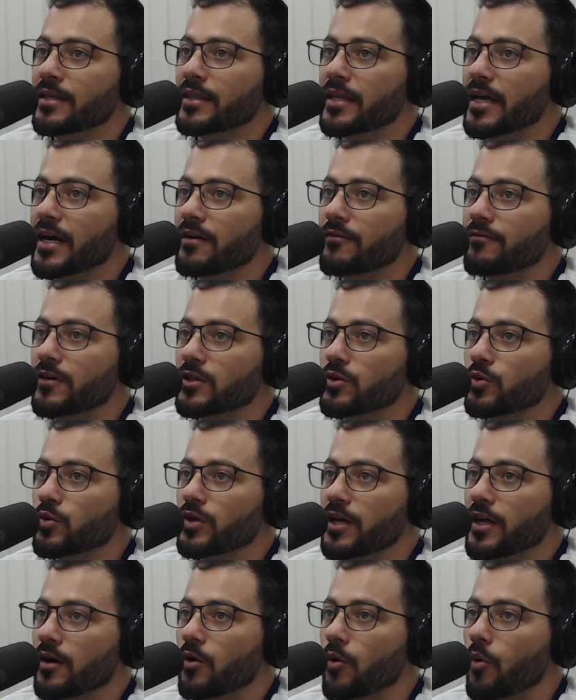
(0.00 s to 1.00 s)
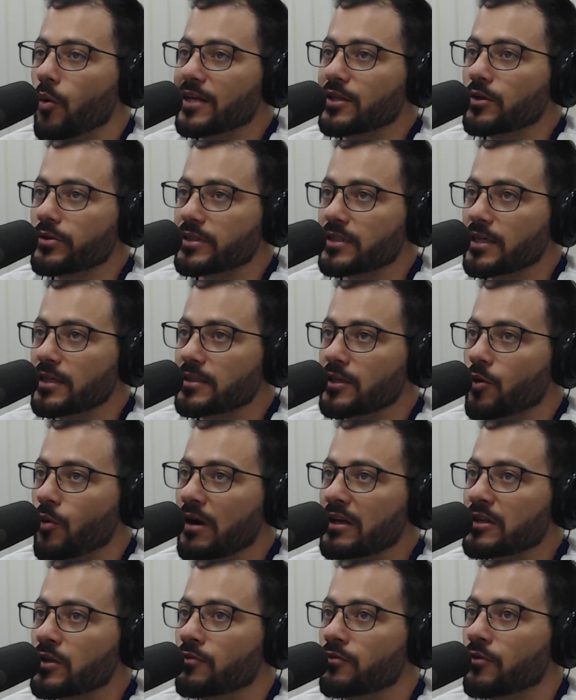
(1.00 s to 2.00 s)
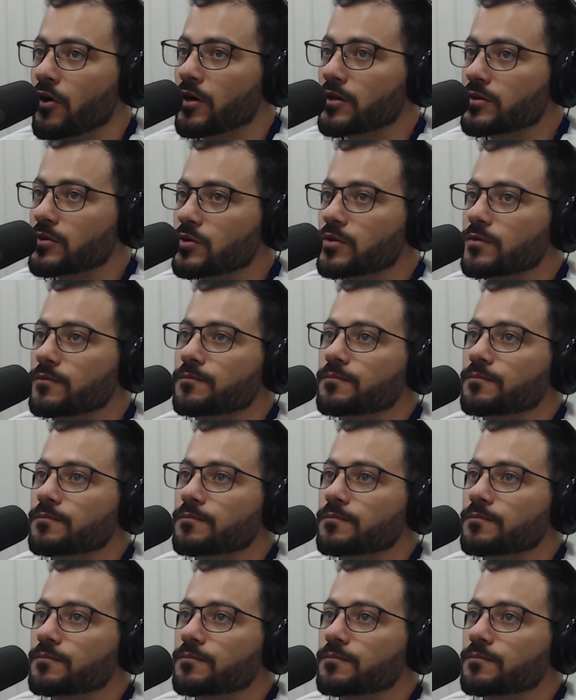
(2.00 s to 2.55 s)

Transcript: Nerivan do União 404 votos.